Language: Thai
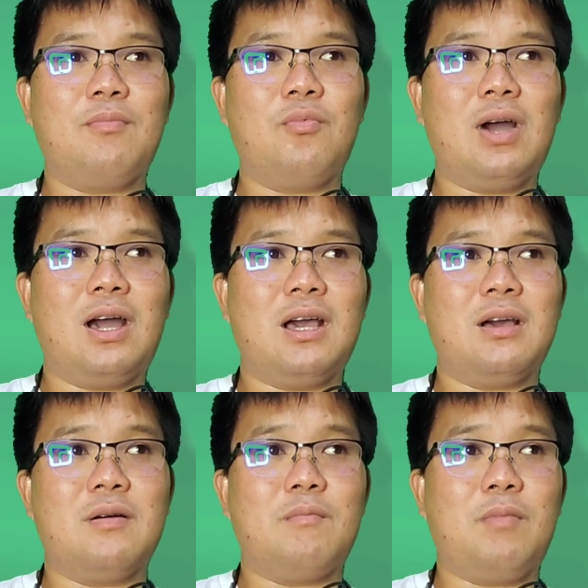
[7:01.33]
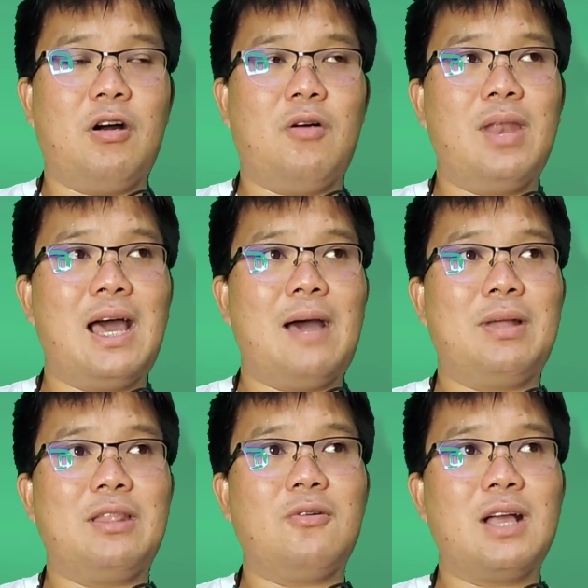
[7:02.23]
บว่าพอเวลา
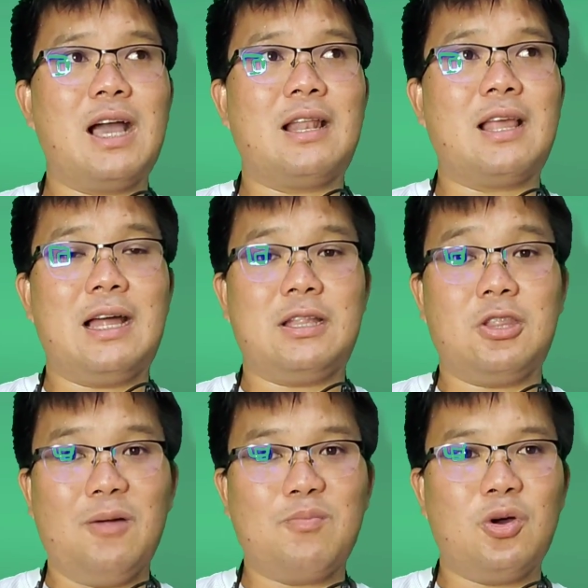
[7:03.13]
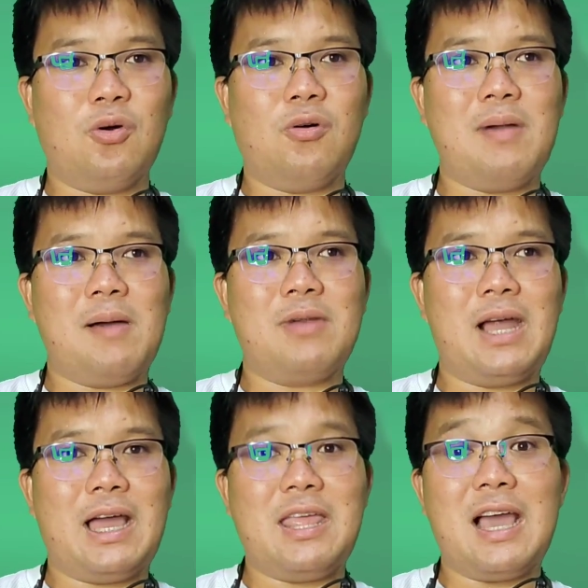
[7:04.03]
มันต้องการการเติบโตแบบ
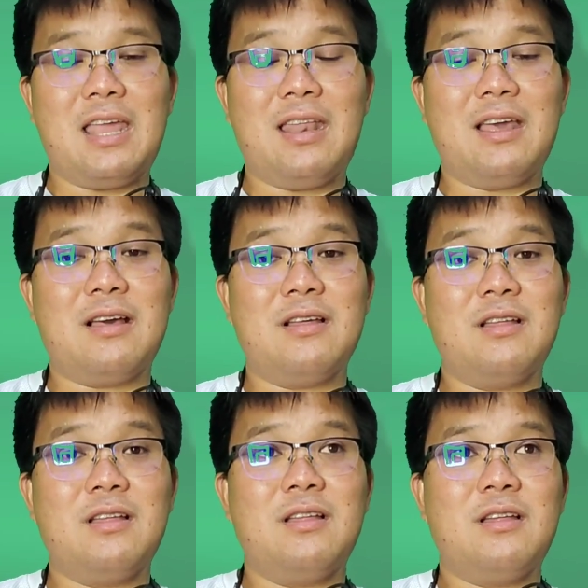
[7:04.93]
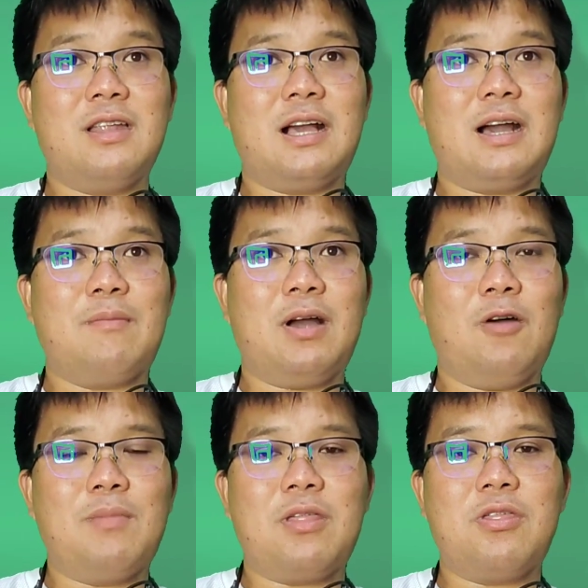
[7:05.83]
รายใหญ่เนี่ยนะครับ
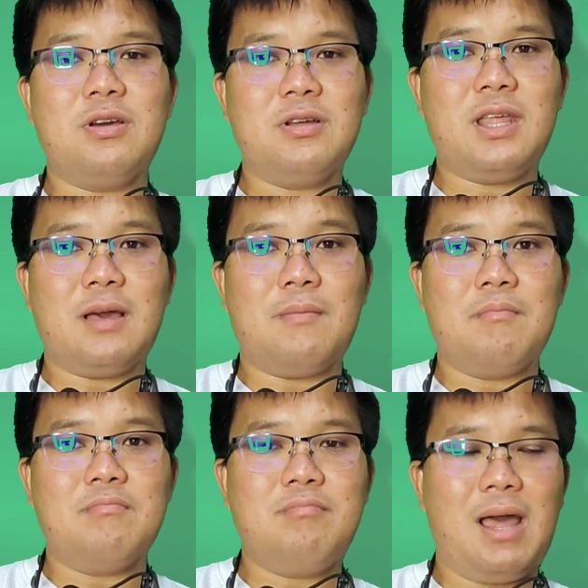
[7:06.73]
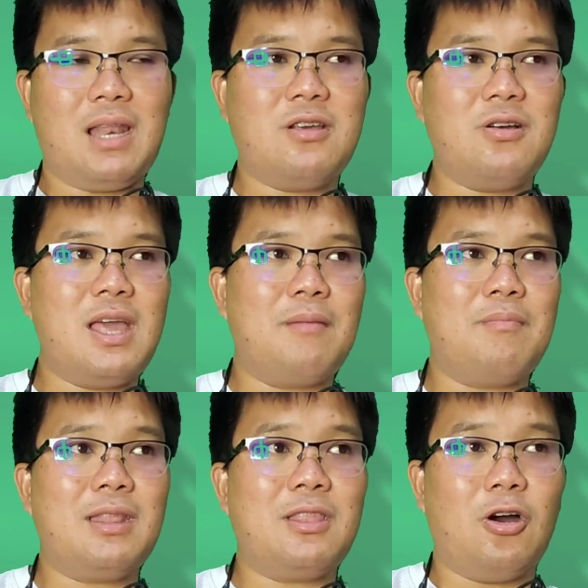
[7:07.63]
เข้ามาซื้อเนี่ยมันก็ยัง
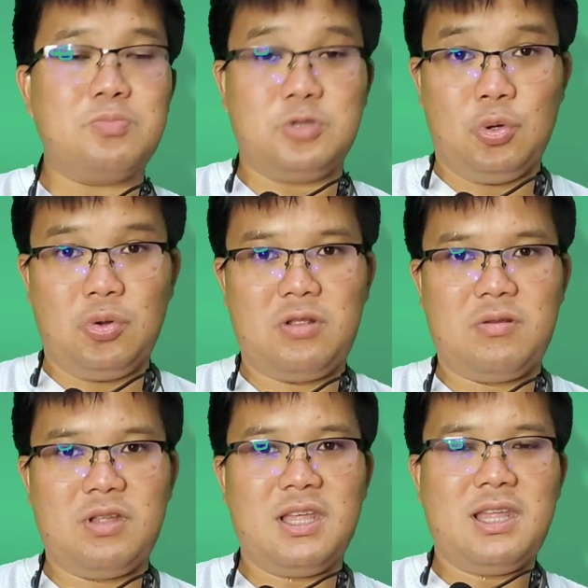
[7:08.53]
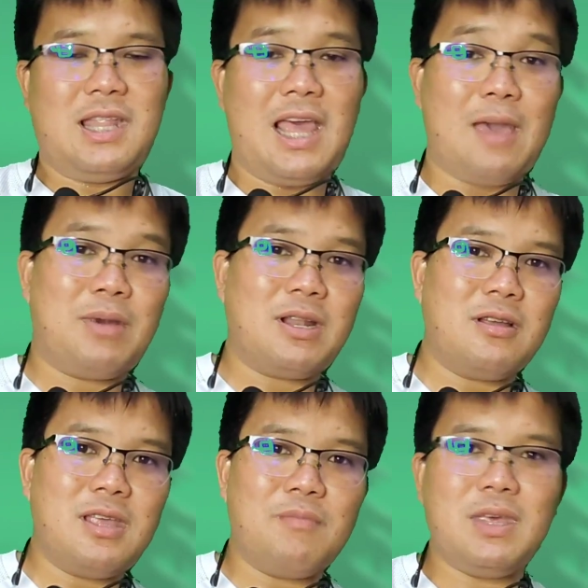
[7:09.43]
ไม่ตอบโจทย์แถมมัน
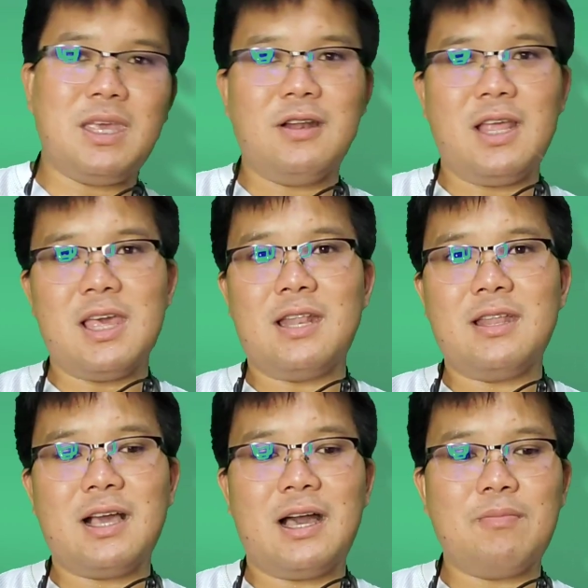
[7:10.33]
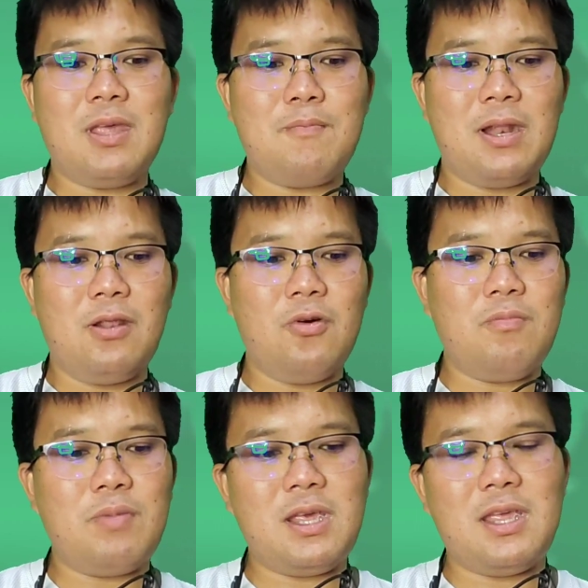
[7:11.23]
ก็ยังมีเหรียญ น, นะครับที่เป็น
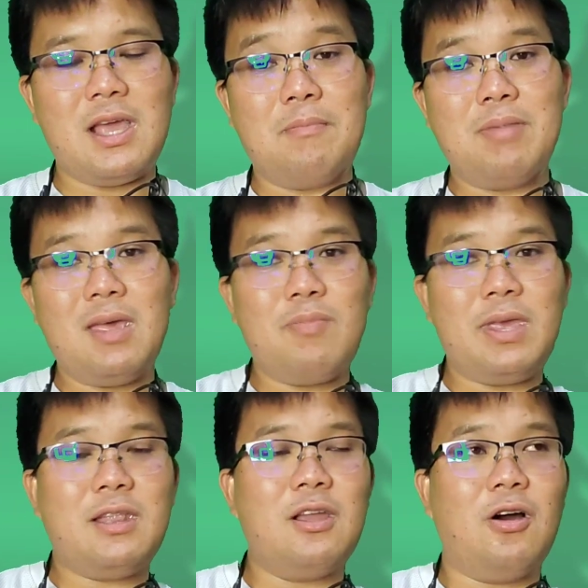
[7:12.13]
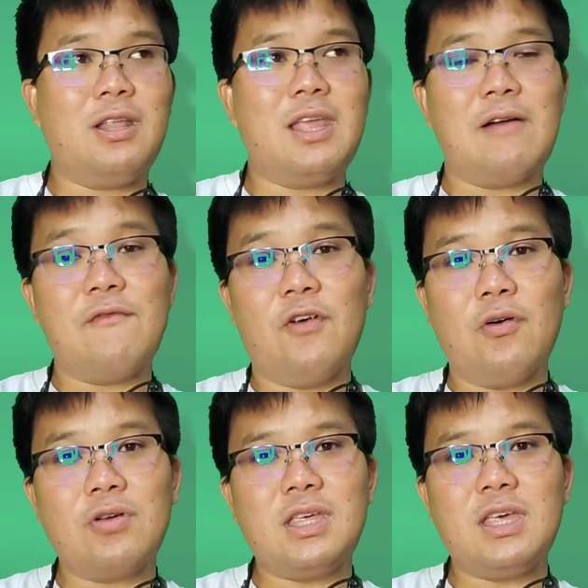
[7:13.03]
รุ่นพี่อย่าง Baby Dot อย่าง
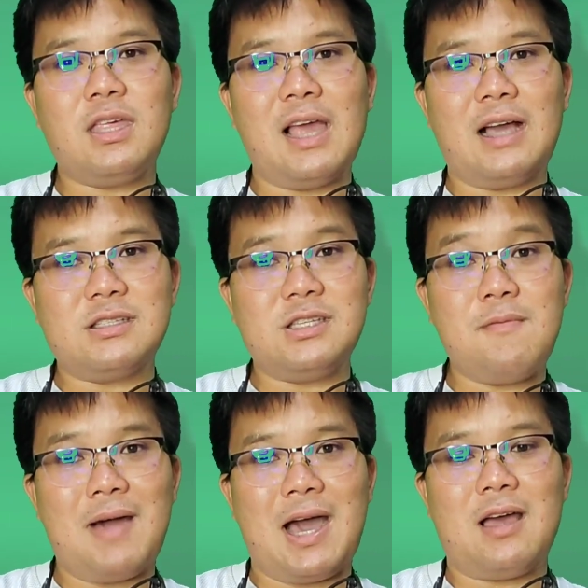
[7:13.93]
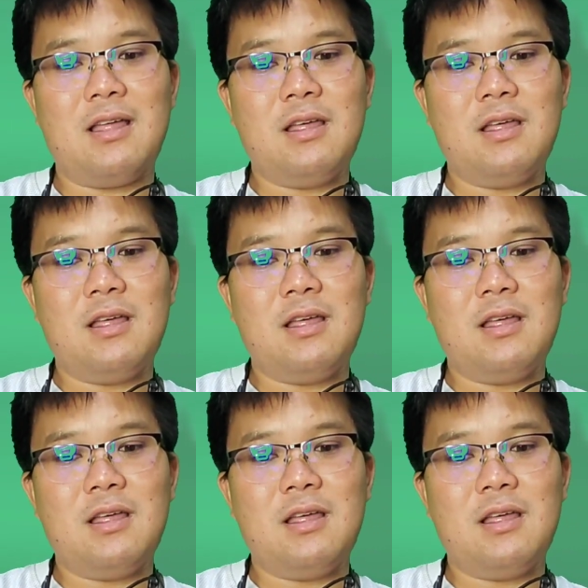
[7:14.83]
Forky อย่าง Shiba